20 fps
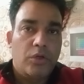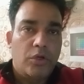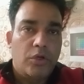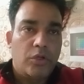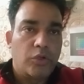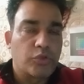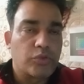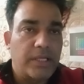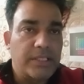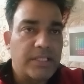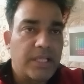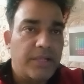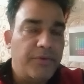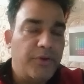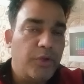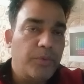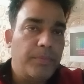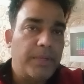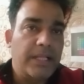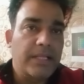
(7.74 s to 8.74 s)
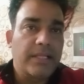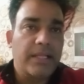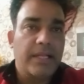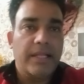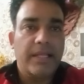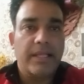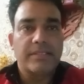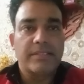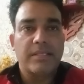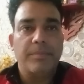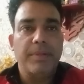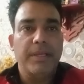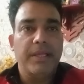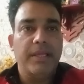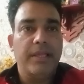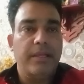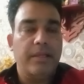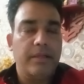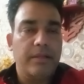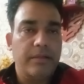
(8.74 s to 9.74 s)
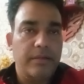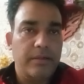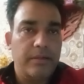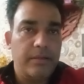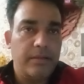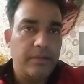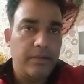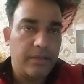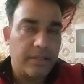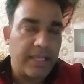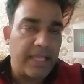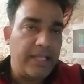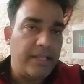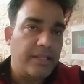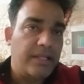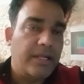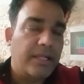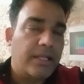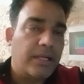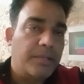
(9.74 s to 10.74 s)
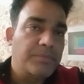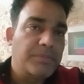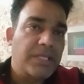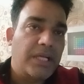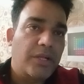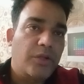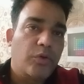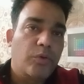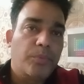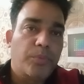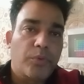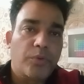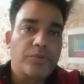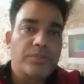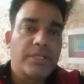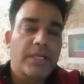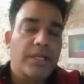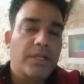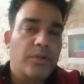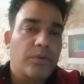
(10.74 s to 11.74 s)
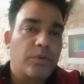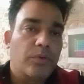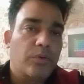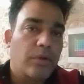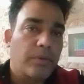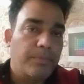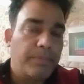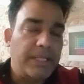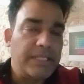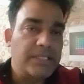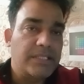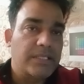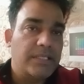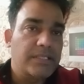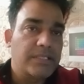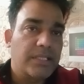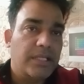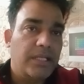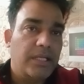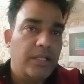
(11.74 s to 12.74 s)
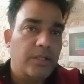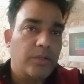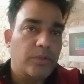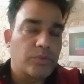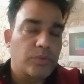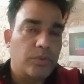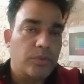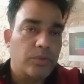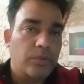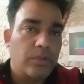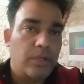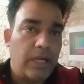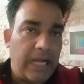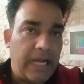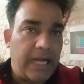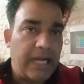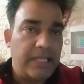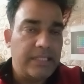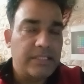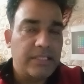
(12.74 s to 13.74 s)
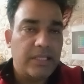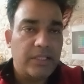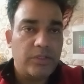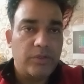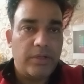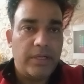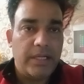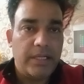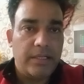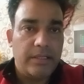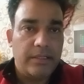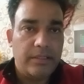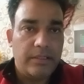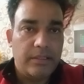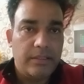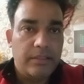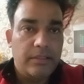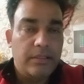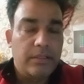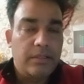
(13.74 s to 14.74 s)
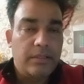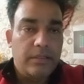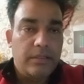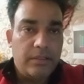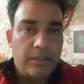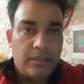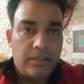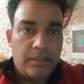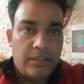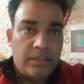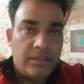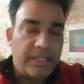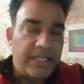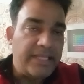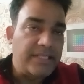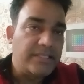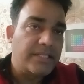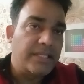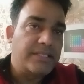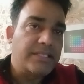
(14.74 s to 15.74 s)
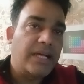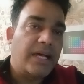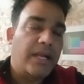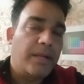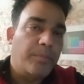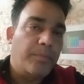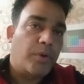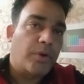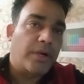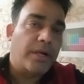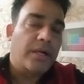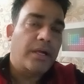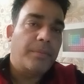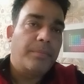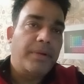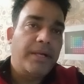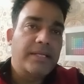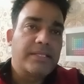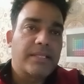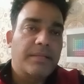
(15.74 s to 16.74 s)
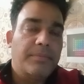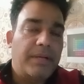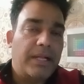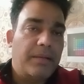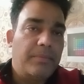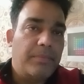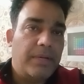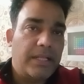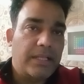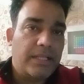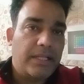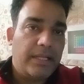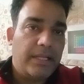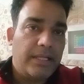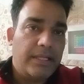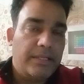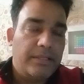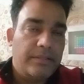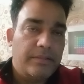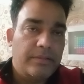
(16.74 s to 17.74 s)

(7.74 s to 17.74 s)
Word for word: दोस्तों आज की वीडियो में बात करेंगे सभी केंद्रीय कर्मचारियों पूर्व सैनिकों और पेंशनर्स के लिए दोस्तों आज के जो है तीन से चार इम्पॉर्टेंट अपडेट्स के बारे में बात करेंगे